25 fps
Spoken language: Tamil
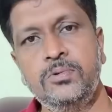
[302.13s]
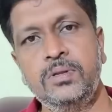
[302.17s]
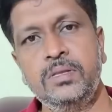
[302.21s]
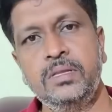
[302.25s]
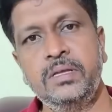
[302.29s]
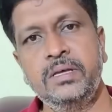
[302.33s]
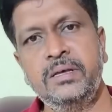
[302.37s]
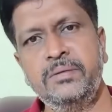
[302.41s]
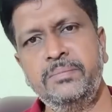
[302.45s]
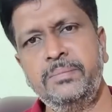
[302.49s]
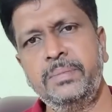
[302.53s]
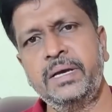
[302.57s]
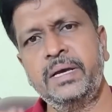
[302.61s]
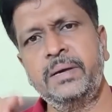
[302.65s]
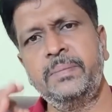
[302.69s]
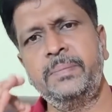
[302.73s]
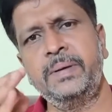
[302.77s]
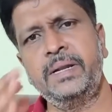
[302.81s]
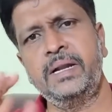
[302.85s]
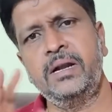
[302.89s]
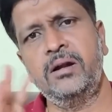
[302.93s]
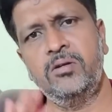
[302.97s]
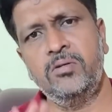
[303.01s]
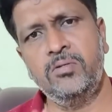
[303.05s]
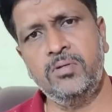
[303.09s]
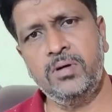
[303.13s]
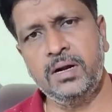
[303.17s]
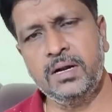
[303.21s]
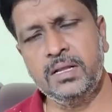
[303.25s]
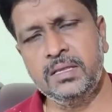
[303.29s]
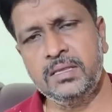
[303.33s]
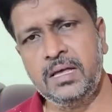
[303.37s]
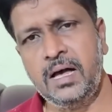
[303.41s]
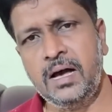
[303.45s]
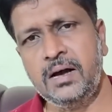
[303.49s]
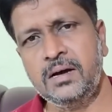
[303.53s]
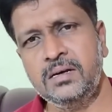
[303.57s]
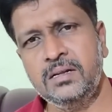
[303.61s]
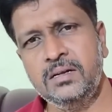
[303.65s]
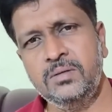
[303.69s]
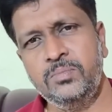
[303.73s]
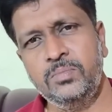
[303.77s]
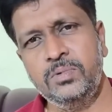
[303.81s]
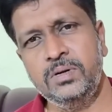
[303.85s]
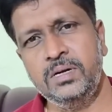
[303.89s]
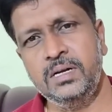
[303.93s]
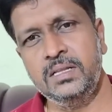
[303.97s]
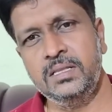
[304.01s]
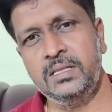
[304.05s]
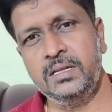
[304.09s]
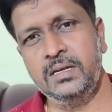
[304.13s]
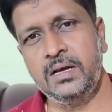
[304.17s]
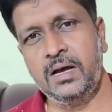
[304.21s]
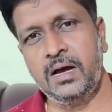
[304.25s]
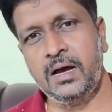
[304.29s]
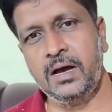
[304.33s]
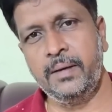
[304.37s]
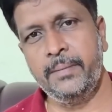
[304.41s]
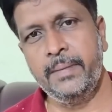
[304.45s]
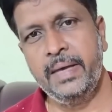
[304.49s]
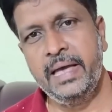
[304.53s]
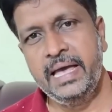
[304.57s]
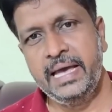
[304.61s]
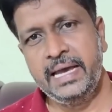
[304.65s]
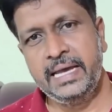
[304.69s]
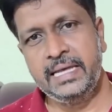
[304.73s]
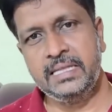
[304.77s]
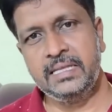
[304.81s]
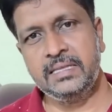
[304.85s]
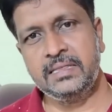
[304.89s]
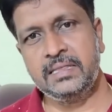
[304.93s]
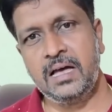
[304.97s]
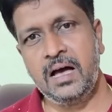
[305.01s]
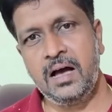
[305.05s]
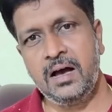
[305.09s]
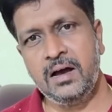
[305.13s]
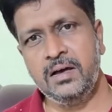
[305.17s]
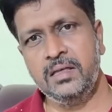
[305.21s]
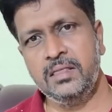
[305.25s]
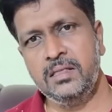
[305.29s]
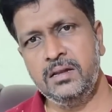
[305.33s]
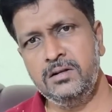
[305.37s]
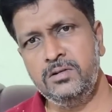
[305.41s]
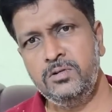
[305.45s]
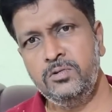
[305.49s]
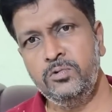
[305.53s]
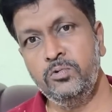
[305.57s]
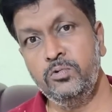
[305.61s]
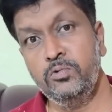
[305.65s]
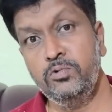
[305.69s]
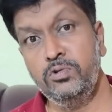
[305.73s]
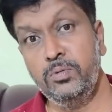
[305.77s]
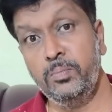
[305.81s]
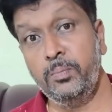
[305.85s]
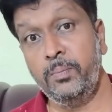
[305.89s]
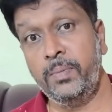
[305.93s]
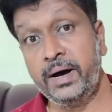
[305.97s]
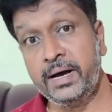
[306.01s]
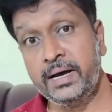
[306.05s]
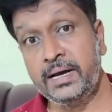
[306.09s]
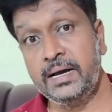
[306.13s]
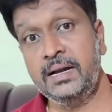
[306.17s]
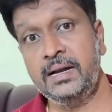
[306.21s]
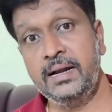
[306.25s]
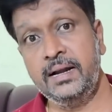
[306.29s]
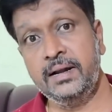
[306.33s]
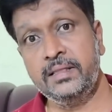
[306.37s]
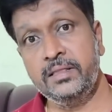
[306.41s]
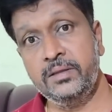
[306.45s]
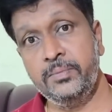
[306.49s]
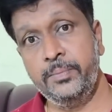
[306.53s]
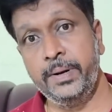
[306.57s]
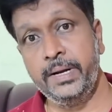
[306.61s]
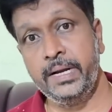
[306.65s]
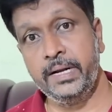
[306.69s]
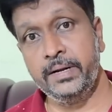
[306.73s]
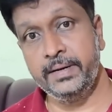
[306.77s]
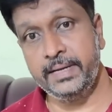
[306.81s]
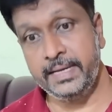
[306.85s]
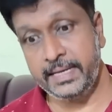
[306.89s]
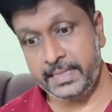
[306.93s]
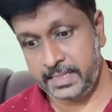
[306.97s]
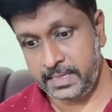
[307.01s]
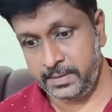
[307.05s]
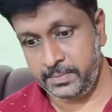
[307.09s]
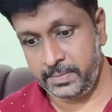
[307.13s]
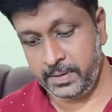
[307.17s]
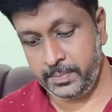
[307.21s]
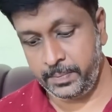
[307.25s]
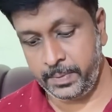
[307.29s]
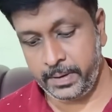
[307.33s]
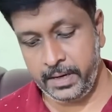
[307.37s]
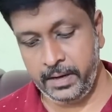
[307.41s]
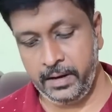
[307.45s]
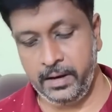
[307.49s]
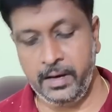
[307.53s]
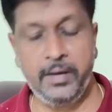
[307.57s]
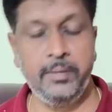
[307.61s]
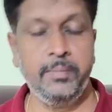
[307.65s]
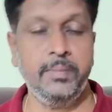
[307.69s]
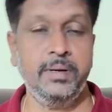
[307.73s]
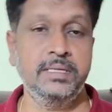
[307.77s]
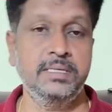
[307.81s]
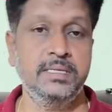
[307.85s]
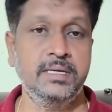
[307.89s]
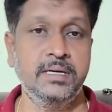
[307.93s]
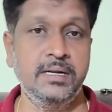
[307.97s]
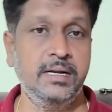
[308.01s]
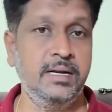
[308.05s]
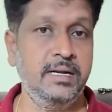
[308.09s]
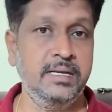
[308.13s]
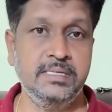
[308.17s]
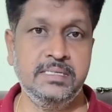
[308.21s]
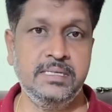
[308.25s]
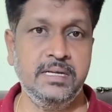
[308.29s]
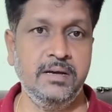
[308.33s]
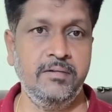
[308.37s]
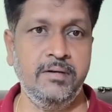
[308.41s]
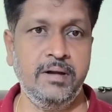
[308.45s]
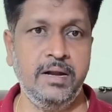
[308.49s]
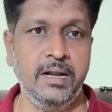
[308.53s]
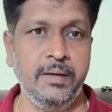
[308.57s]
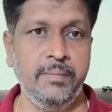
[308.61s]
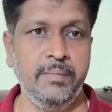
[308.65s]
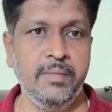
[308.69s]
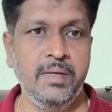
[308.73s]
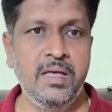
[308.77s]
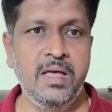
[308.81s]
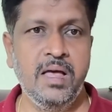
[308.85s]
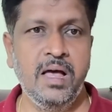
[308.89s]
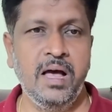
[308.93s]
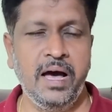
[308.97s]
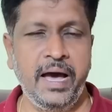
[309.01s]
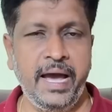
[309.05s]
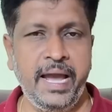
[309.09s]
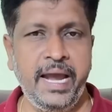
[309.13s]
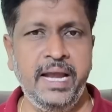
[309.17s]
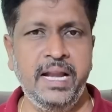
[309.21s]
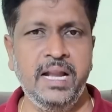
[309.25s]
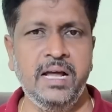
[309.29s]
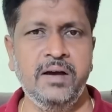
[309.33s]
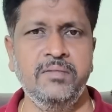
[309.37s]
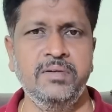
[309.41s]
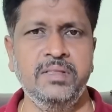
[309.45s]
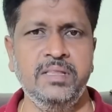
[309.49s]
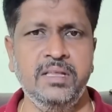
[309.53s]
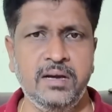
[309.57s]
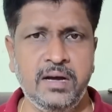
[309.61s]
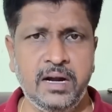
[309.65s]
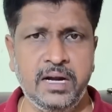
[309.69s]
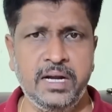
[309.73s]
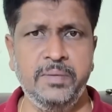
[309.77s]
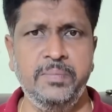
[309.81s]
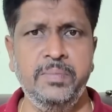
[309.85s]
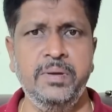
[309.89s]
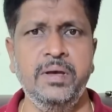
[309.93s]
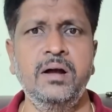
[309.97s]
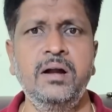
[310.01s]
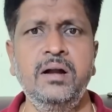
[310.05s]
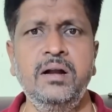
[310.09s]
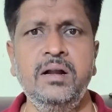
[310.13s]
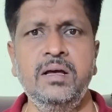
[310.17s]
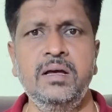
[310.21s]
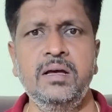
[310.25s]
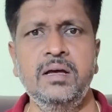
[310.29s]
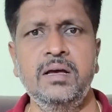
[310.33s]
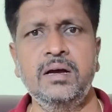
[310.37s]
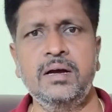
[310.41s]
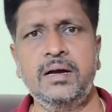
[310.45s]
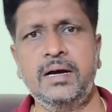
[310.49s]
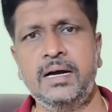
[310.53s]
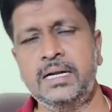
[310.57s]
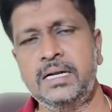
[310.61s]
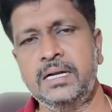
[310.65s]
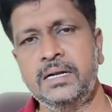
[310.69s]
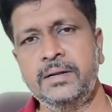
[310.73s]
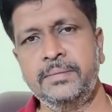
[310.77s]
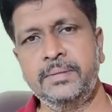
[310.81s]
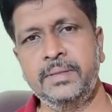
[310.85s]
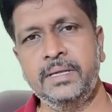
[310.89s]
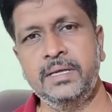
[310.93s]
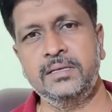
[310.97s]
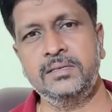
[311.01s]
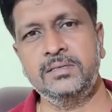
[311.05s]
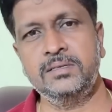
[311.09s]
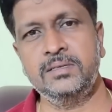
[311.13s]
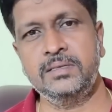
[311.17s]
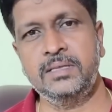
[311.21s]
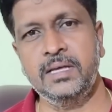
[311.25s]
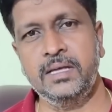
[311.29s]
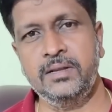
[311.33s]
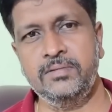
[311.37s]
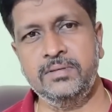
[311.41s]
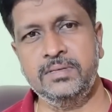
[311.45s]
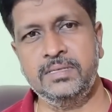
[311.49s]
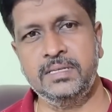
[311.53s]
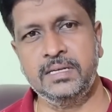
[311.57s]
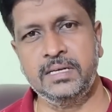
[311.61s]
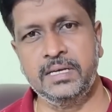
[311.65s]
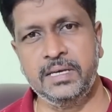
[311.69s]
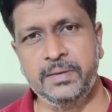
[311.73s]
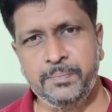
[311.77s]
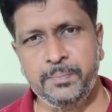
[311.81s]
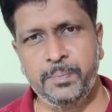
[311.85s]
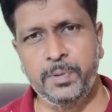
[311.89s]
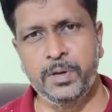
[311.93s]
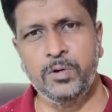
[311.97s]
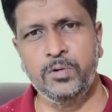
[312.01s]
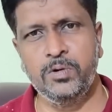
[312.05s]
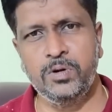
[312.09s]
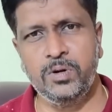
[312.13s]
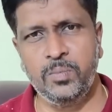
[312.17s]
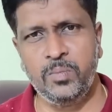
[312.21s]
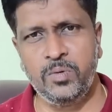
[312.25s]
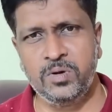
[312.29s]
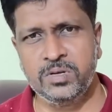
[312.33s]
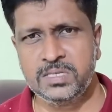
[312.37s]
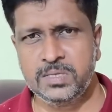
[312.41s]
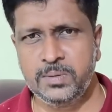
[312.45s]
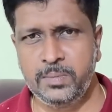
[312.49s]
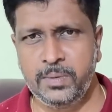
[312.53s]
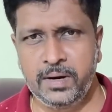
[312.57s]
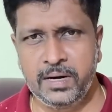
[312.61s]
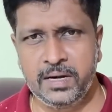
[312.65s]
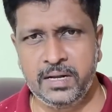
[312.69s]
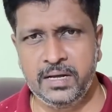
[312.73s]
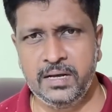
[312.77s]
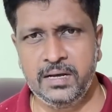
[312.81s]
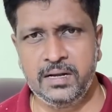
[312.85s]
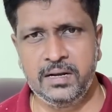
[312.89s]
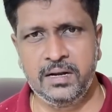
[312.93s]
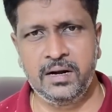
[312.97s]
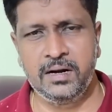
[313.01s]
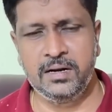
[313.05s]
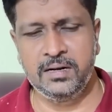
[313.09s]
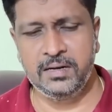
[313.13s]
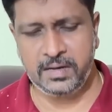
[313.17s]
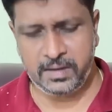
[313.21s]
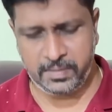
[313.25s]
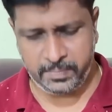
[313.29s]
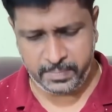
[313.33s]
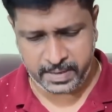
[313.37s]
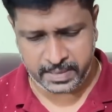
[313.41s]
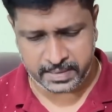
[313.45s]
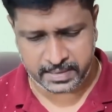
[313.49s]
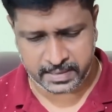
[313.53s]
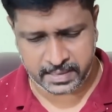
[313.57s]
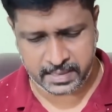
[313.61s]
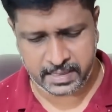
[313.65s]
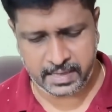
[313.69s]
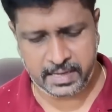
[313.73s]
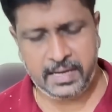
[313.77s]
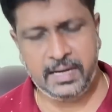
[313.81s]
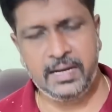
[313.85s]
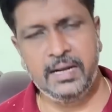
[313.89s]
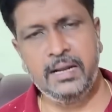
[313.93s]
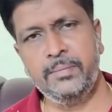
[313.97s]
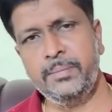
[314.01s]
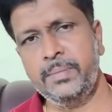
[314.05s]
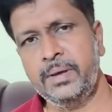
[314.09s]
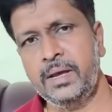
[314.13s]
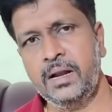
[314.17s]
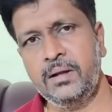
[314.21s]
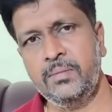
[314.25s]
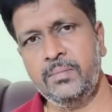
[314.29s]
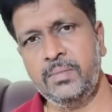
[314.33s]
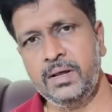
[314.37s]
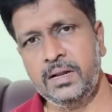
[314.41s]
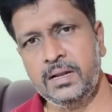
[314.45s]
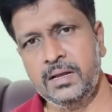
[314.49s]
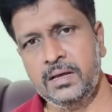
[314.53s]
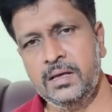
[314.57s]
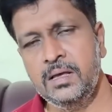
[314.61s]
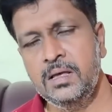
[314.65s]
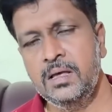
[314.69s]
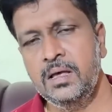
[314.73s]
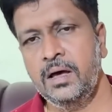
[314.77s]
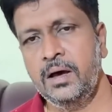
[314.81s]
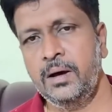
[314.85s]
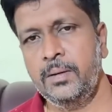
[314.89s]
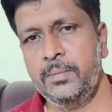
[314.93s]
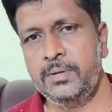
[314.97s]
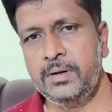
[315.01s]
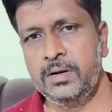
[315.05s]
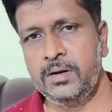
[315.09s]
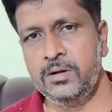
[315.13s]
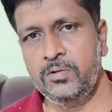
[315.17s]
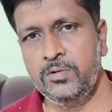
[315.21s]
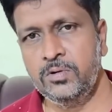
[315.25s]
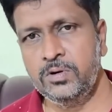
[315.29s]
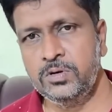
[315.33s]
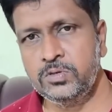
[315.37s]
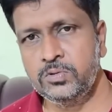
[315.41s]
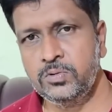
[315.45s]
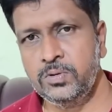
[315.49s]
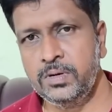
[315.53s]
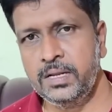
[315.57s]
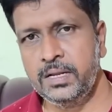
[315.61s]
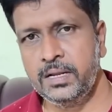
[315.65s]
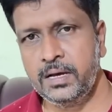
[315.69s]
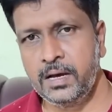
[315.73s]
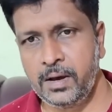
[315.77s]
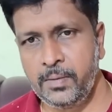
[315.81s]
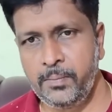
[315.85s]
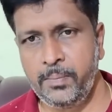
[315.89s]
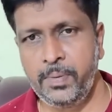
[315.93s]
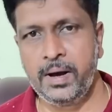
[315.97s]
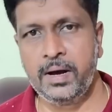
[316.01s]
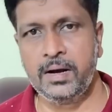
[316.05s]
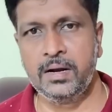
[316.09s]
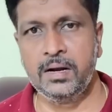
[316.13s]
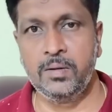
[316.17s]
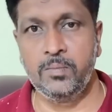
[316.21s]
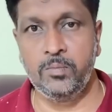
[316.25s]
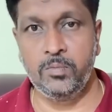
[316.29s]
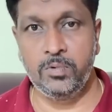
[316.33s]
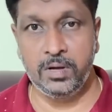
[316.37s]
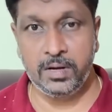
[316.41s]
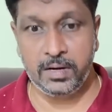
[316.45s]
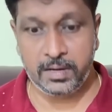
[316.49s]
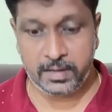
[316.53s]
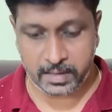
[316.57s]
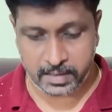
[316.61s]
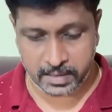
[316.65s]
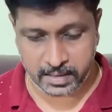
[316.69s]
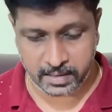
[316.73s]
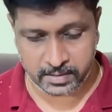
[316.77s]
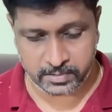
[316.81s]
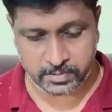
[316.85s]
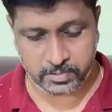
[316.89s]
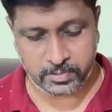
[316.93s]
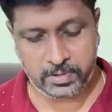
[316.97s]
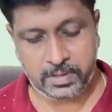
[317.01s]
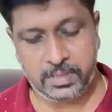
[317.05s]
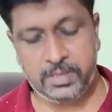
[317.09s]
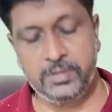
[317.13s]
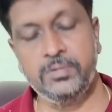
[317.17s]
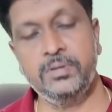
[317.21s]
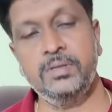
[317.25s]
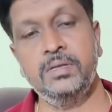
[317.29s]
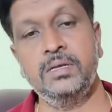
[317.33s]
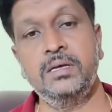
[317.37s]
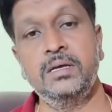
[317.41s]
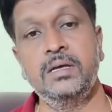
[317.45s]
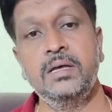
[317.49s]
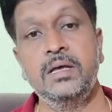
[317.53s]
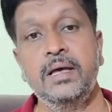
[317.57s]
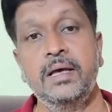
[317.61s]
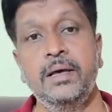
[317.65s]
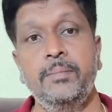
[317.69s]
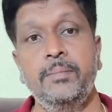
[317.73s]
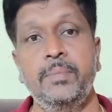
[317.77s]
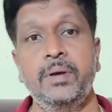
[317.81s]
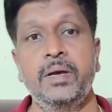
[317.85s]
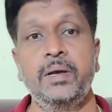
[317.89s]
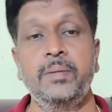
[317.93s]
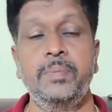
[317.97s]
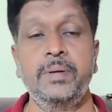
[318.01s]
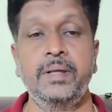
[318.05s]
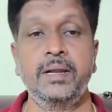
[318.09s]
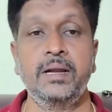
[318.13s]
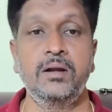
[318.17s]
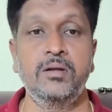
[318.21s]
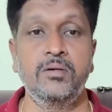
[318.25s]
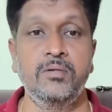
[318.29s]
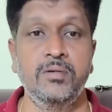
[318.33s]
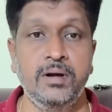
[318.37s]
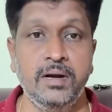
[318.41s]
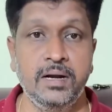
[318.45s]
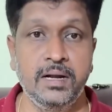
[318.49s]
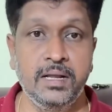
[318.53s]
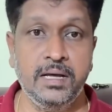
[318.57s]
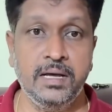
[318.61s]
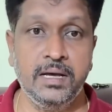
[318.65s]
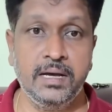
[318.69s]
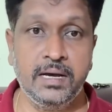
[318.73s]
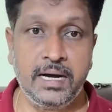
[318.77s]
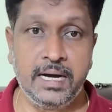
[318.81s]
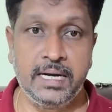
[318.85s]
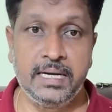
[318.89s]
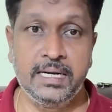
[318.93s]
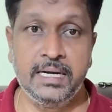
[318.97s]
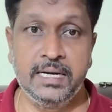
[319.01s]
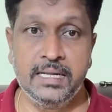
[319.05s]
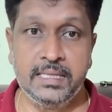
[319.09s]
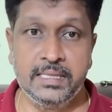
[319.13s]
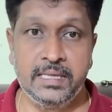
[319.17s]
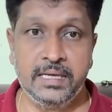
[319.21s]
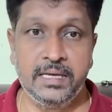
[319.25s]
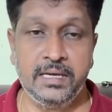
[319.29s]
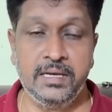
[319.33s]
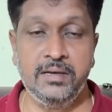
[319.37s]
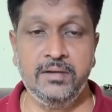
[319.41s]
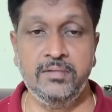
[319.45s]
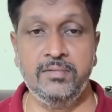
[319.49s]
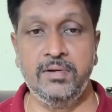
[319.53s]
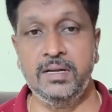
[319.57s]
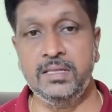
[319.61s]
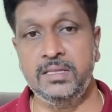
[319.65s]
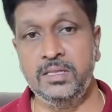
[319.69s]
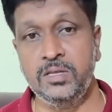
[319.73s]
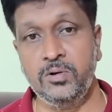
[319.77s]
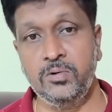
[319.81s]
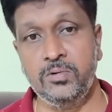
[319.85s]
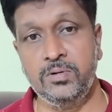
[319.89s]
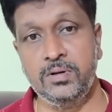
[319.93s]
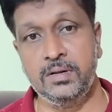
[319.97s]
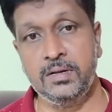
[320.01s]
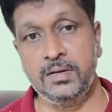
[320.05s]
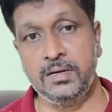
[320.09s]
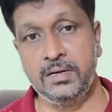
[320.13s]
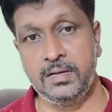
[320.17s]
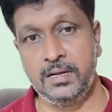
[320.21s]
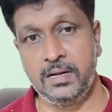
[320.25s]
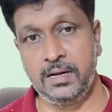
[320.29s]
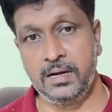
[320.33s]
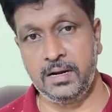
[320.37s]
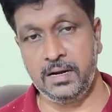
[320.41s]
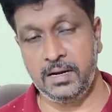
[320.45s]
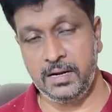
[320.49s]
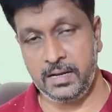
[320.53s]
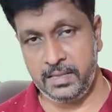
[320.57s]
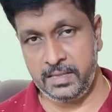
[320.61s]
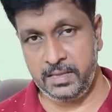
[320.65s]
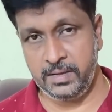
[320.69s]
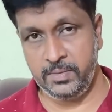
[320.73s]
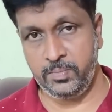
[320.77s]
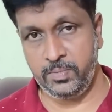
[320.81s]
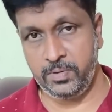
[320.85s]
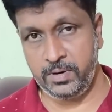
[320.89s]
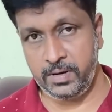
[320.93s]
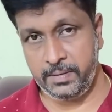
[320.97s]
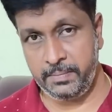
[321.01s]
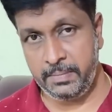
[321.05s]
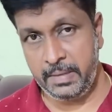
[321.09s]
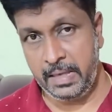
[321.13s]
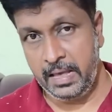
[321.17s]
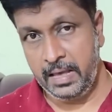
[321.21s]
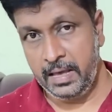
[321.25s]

சூழ்ந்து மிகப்பெரிய அளவுக்கான தாக்குதல் முன்னெடுத்திருக்காங்க இந்த தாக்குதல் நூறு மக்கள் இறந்து போயிட்டாங்க எத்தனை பேர் படுகாயம் அடைஞ்சாங்கன்ற லிஸ்ட்டே வரல ஐநா வந்து கடுமையான கண்டனம் தெரிவிச்சிருக்கு இப்படி ஒரு மோசமான நாடு நான் பார்த்ததே இல்லை மியான்மார் அப்படின்ற அளவுக்கு சொல்லியிருக்காங்க பார்க்கலாம் உலக நாடுகள் தொடர்ந்து வந்து மிகப்பெரிய அளவுக்கான கண்டனத்தை வலுத்து கொண்டிருக்கிறார்கள் அதே போல்